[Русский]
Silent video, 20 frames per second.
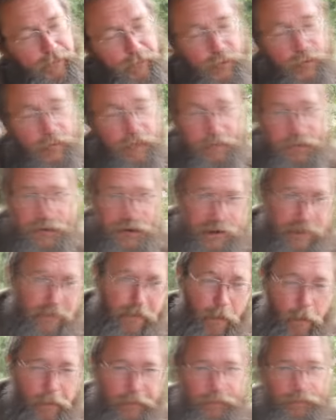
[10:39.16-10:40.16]
Ну, вообще,
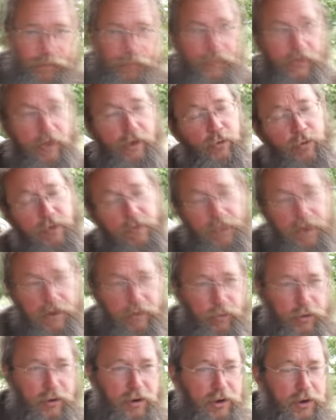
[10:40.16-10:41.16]
людям,
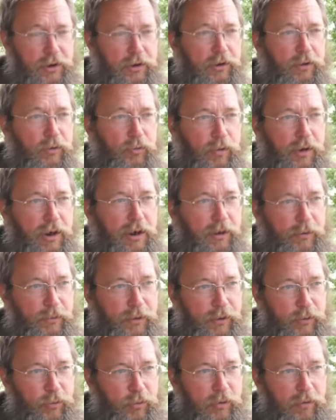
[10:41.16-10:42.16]
которые лишены натуральных
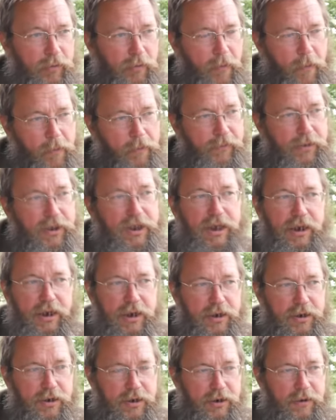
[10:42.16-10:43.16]
продуктов, мне
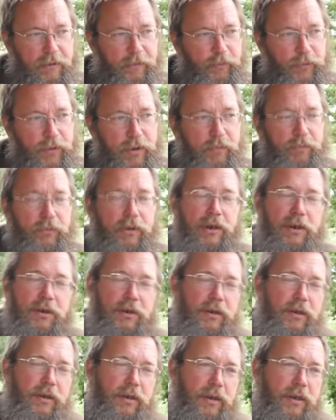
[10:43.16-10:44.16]
кажется, им
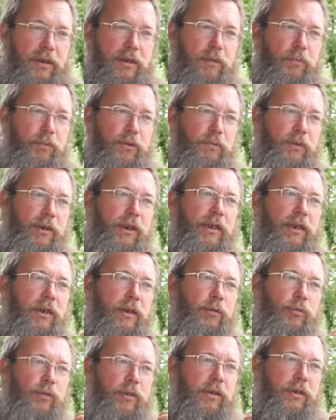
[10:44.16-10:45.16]
даже интересно посмотреть,
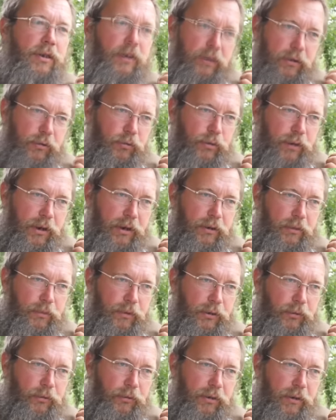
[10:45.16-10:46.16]
как люди едят натуральные
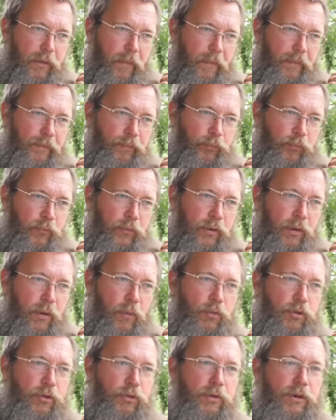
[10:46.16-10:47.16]
продукты.
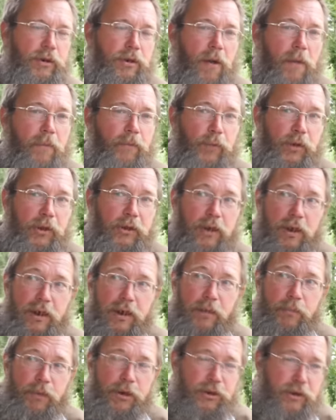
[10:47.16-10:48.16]
Бесспорно. Потому что ведь это
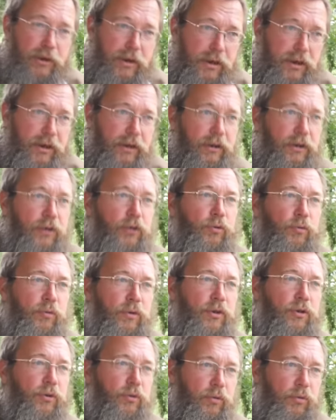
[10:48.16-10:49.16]
такая большая редкость,
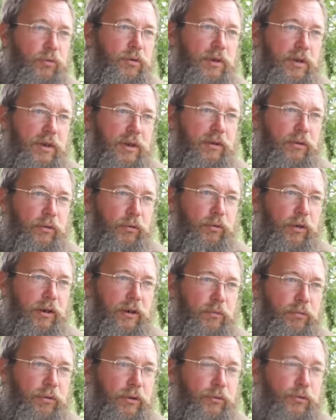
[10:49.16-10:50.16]
увидеть, что люди едят
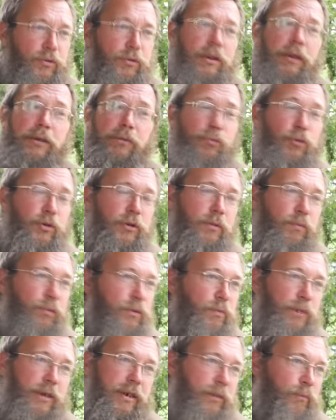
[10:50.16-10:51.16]
натуральные продукты. На это можно и
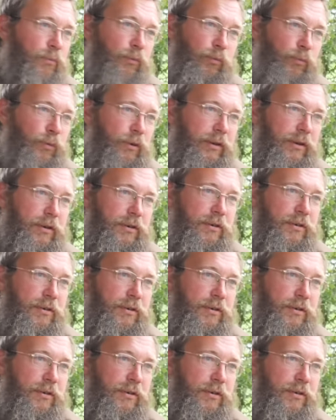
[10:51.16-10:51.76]
посмотреть минут 15.